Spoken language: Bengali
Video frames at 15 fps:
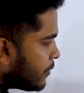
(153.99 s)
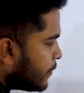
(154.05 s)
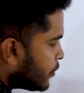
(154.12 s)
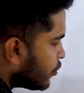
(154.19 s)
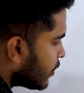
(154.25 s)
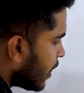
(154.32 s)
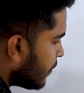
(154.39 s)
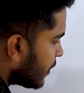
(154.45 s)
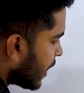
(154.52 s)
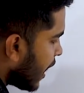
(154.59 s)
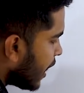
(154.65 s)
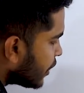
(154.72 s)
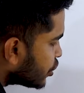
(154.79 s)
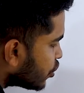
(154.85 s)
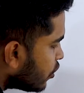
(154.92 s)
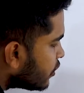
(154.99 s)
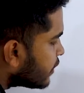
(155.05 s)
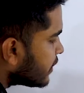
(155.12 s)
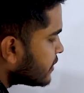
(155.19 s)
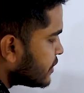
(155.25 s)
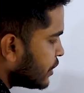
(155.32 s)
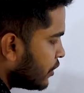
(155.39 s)
এর ভিতরে আমার
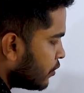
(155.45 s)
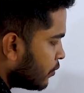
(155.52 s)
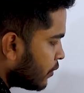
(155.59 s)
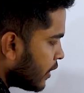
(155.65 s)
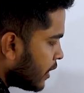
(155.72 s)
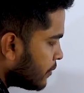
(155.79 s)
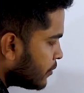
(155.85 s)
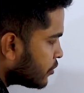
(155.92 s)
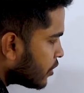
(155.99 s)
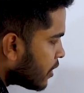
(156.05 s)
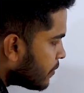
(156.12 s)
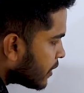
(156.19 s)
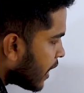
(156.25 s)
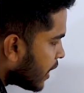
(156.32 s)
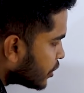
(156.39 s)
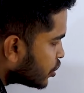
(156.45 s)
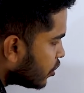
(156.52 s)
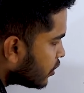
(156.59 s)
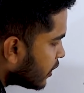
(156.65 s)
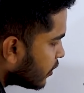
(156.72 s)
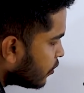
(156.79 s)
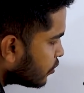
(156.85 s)
আসলটা ছিল এর ভিতরে আমার
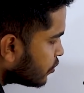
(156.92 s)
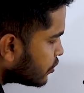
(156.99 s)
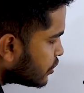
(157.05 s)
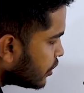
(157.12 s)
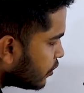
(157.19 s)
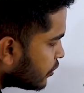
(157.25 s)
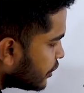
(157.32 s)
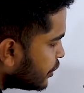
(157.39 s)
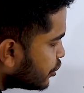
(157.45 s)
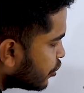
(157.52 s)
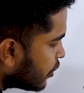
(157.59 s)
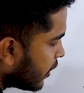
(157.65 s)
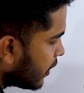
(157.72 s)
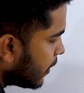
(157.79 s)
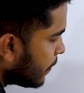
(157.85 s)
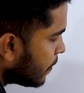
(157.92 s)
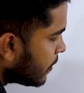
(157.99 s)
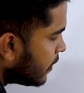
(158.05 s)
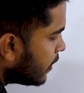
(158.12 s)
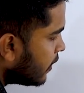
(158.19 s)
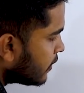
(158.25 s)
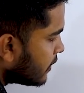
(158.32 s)
আসলটা কত ছিল তিনশো টাকা
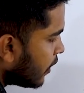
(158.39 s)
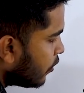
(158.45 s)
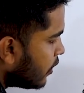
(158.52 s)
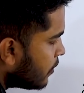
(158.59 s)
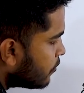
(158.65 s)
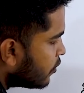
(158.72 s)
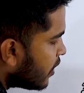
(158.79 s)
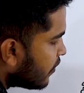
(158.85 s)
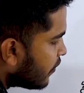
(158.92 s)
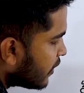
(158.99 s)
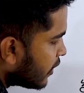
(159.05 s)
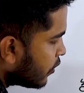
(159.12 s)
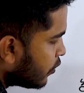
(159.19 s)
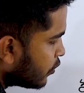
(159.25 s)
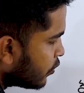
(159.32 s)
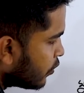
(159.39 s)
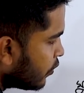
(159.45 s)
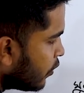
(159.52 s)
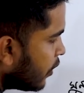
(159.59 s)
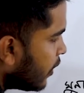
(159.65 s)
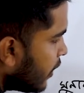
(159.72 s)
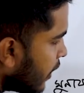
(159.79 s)
তাহলে মুনাফাটা কত
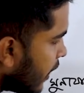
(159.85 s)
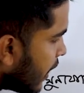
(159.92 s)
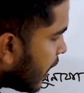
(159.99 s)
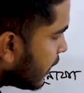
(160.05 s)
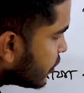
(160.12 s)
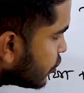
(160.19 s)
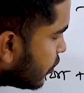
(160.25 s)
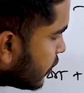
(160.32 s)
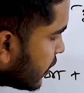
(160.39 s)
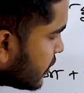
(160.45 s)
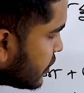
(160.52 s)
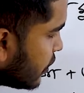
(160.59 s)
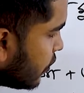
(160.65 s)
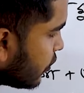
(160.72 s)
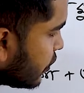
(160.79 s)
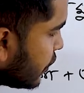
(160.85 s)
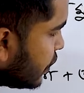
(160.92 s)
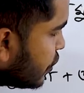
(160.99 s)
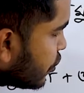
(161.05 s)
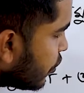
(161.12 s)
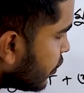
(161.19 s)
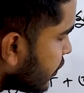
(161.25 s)
এই আসলটা ছিল
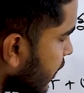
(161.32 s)
তিনশো